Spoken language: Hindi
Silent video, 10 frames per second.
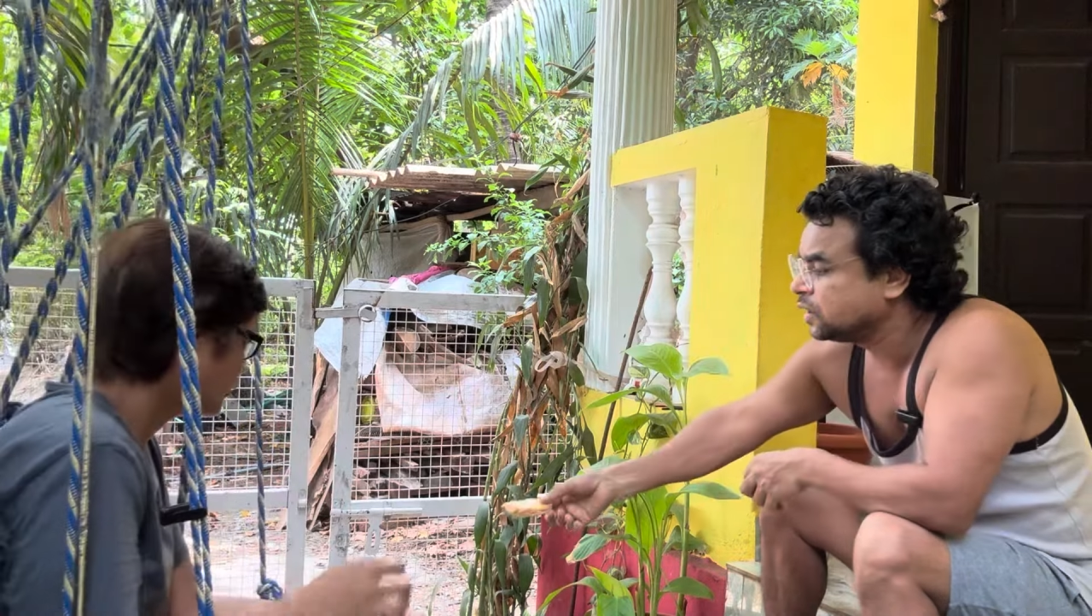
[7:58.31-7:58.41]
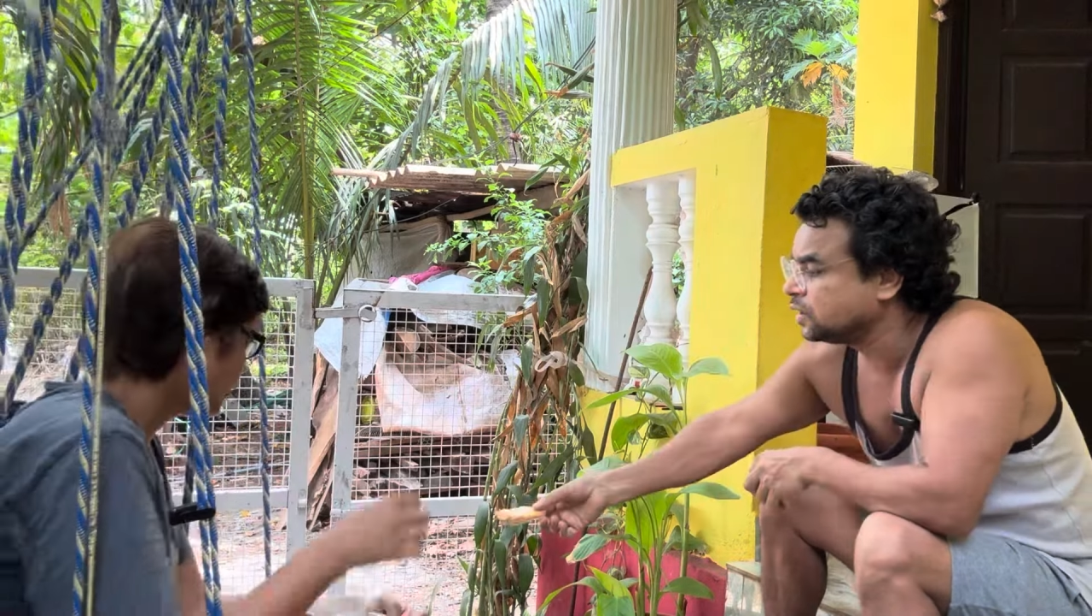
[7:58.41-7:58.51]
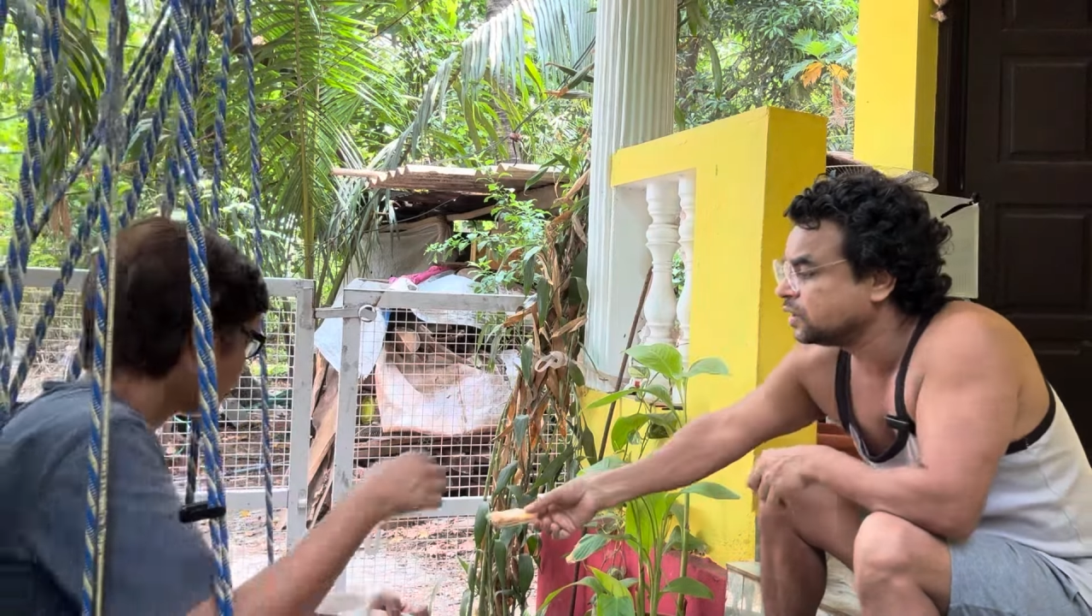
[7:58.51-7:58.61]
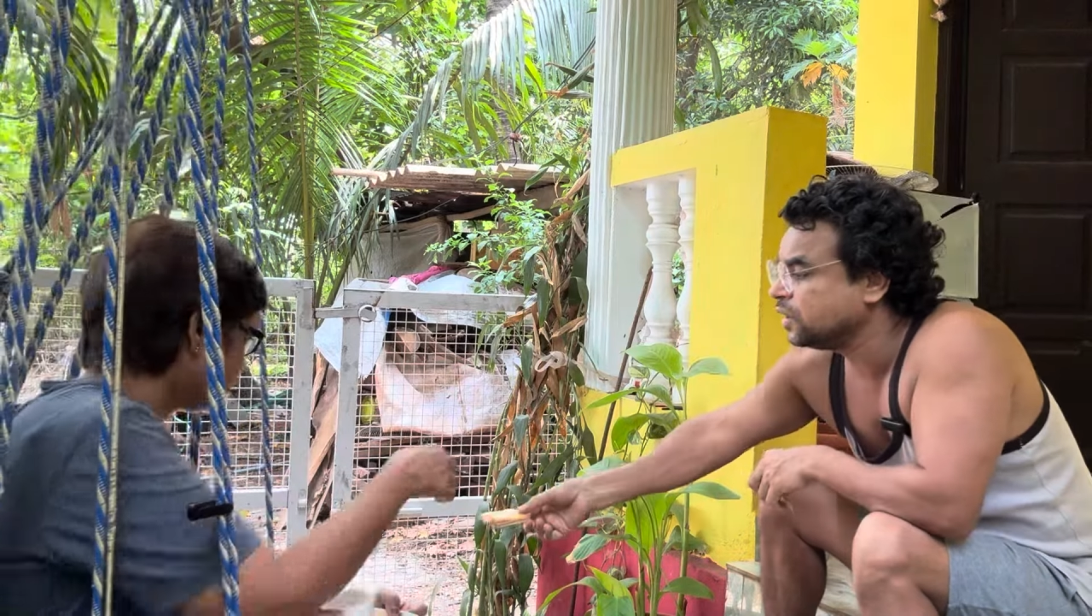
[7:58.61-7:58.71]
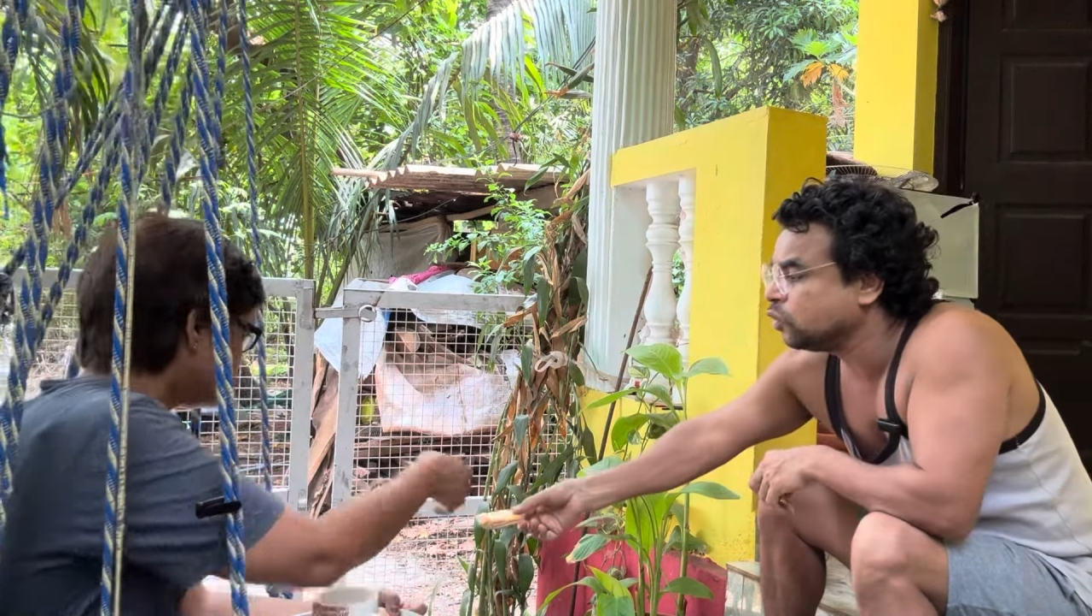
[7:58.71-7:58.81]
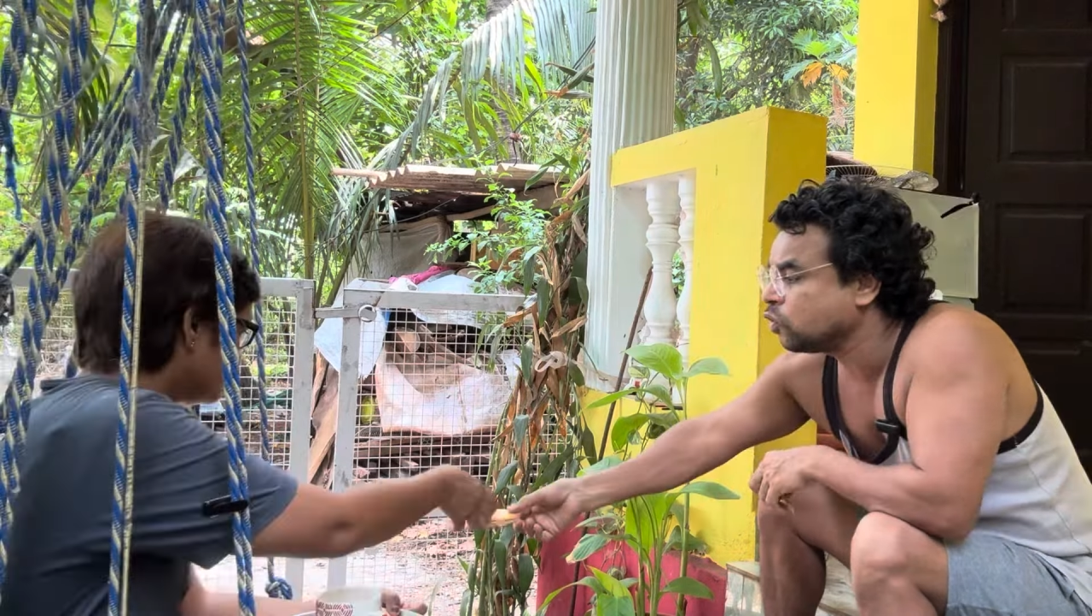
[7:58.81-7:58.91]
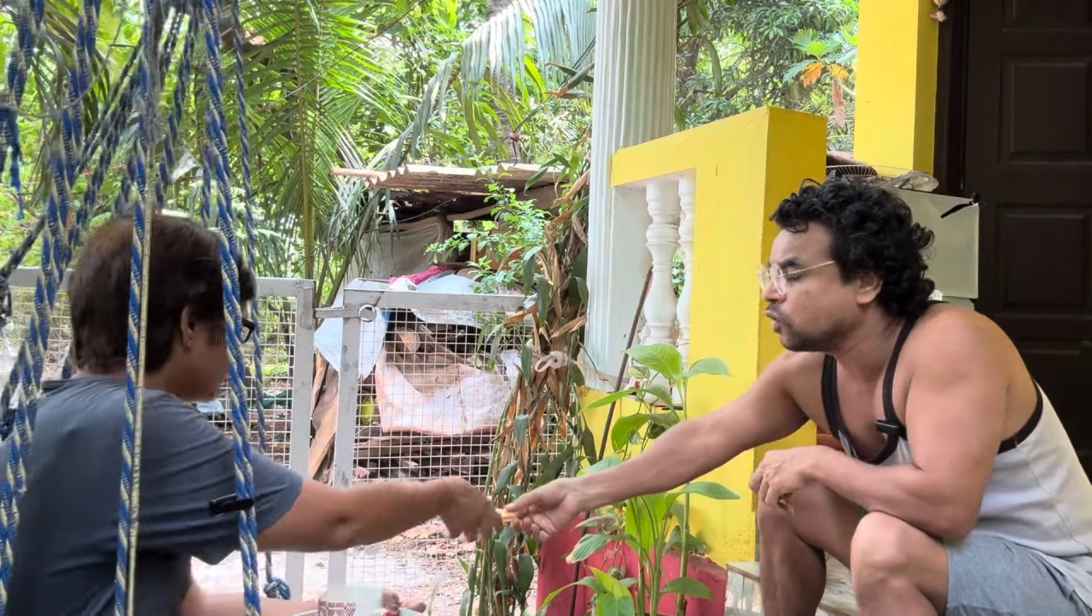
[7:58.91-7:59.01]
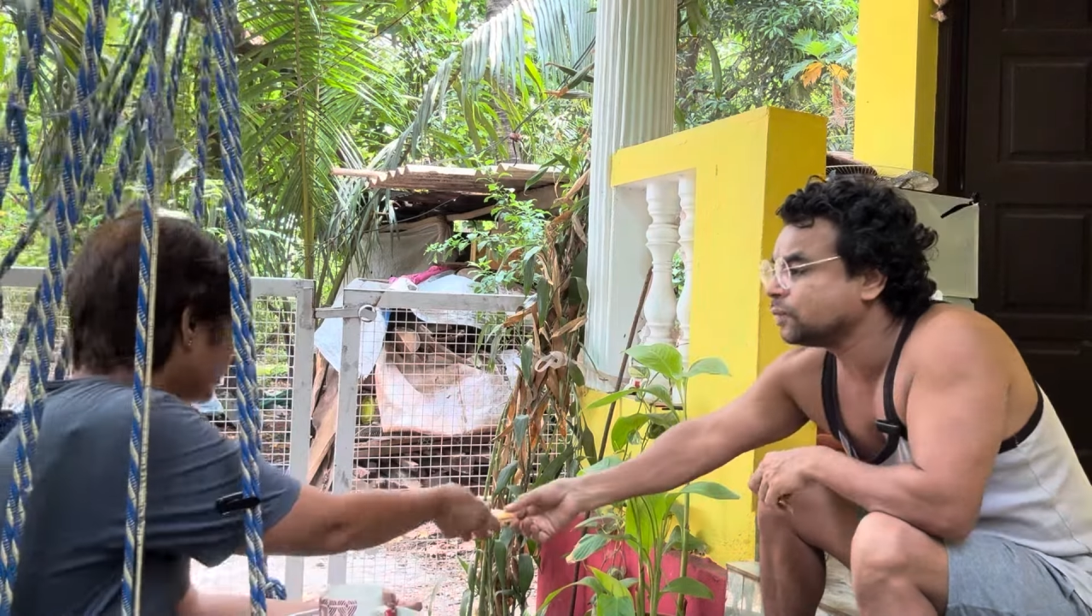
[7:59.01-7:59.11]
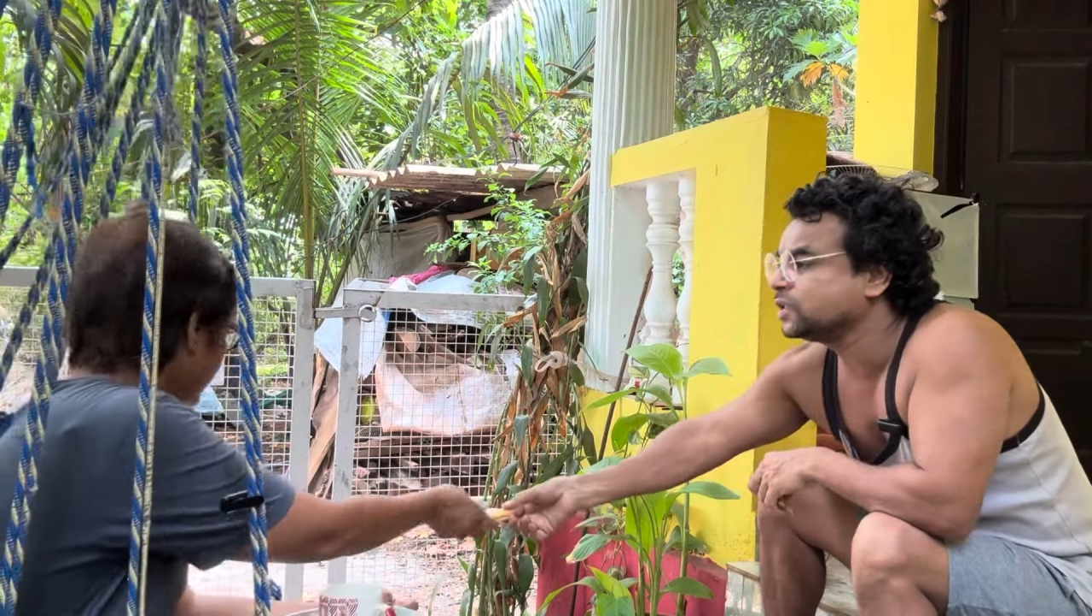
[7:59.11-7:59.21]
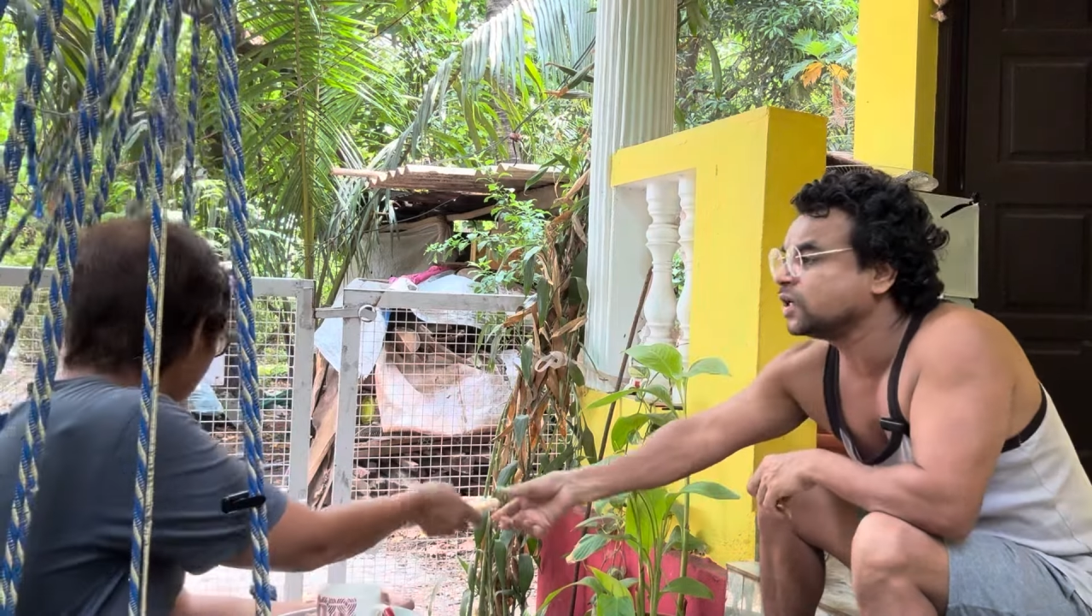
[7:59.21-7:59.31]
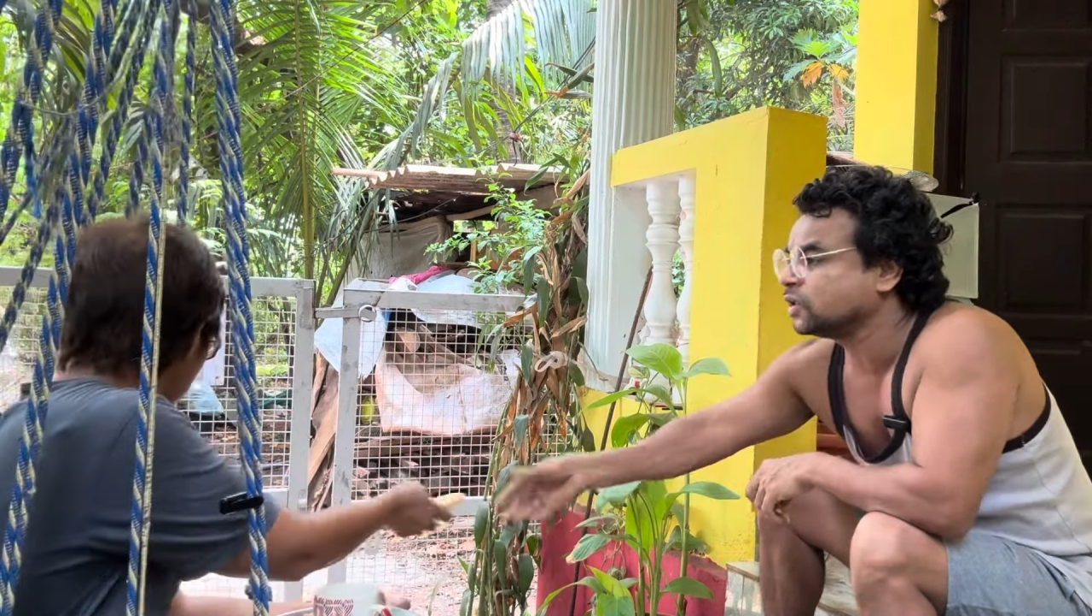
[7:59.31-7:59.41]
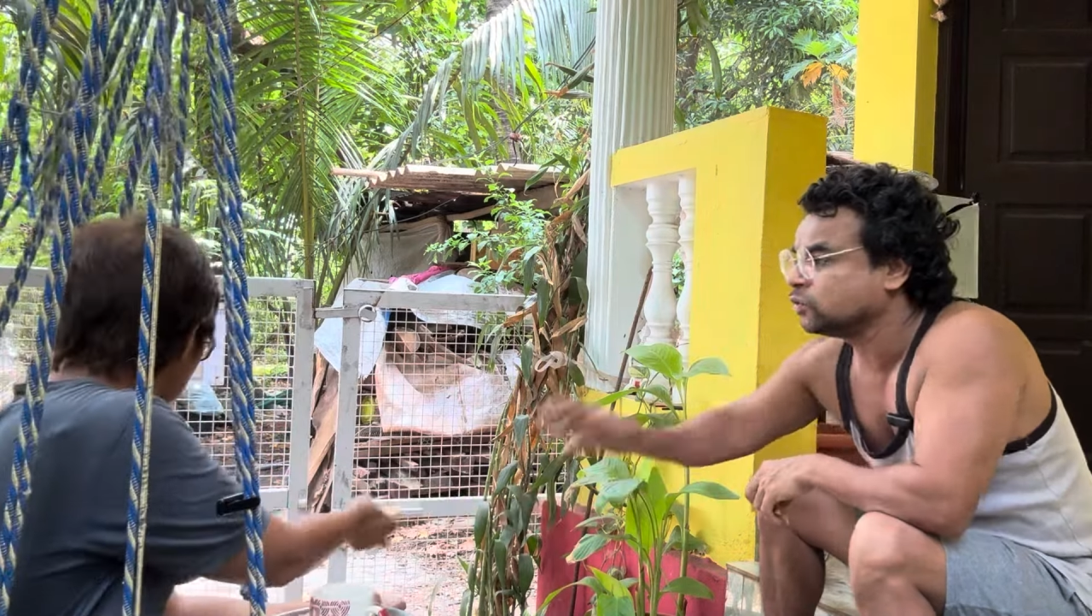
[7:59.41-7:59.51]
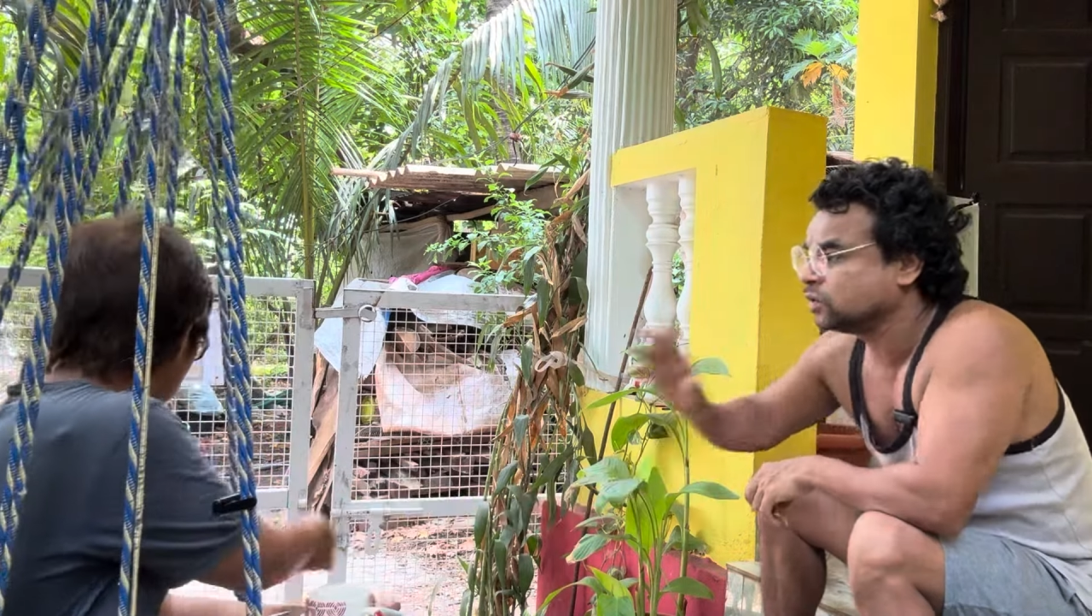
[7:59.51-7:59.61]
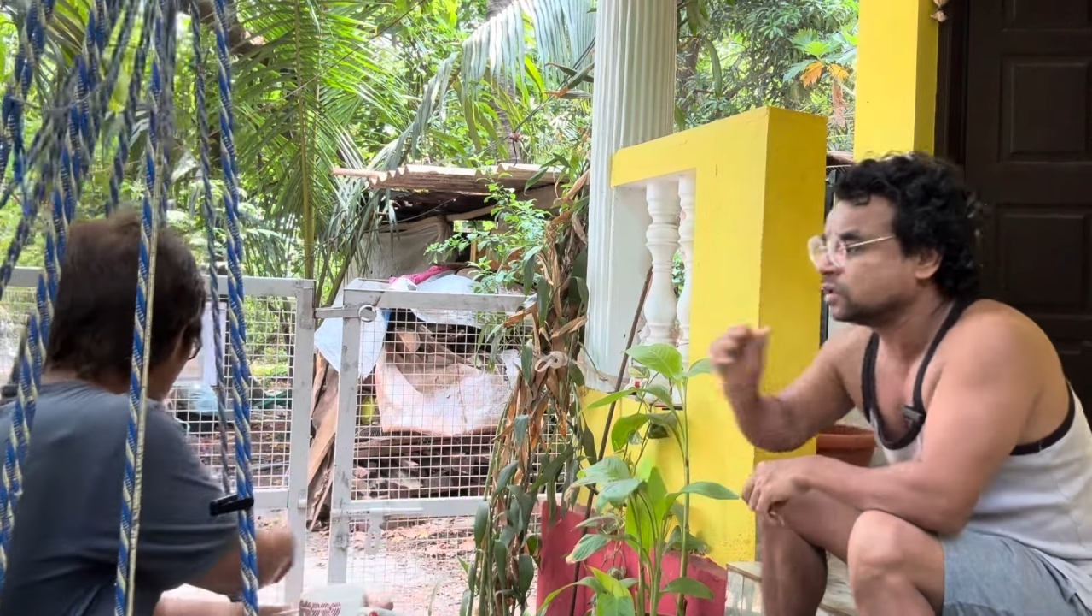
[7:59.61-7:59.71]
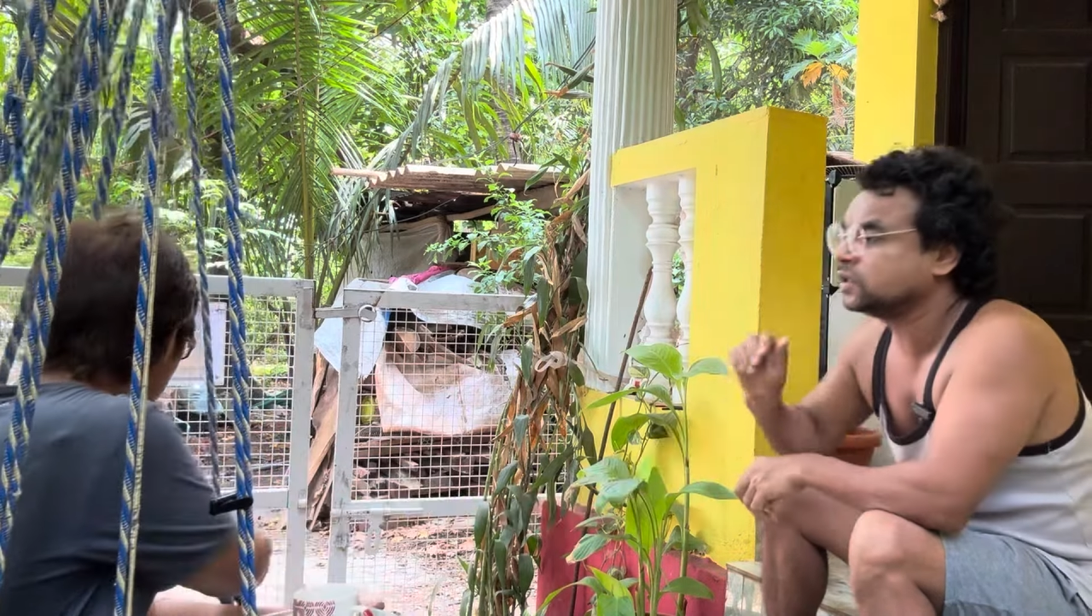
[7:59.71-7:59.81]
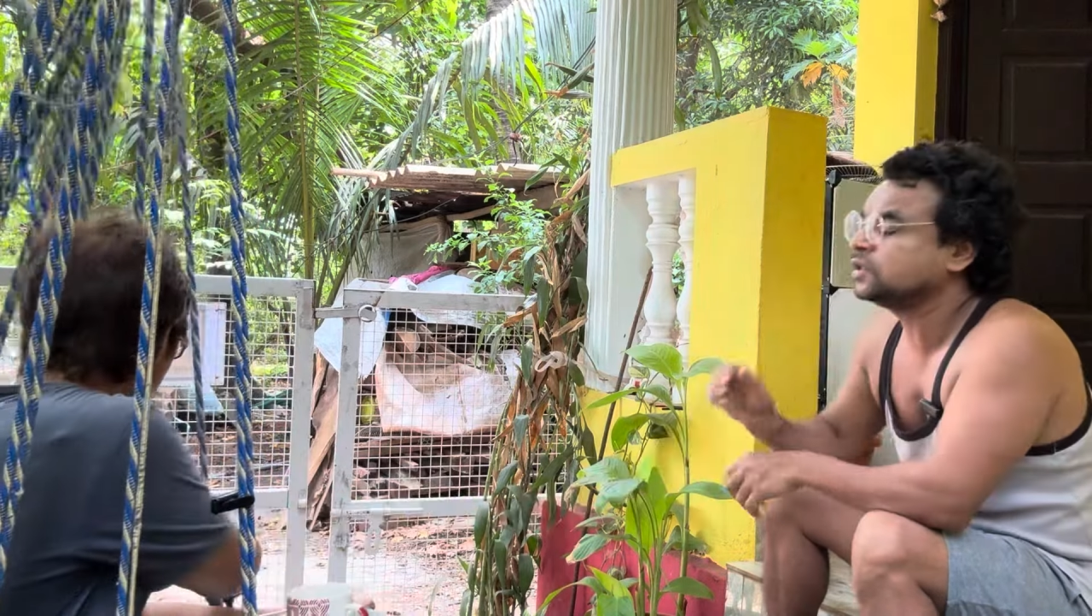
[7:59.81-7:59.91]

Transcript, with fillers: कितने लोगों को आप सिखा दोगे